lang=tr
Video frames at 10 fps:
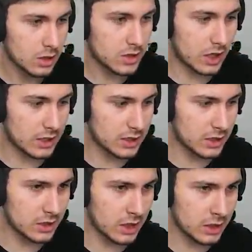
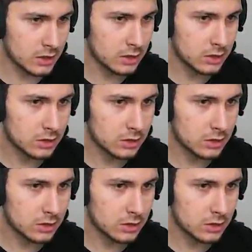Saldırın lan!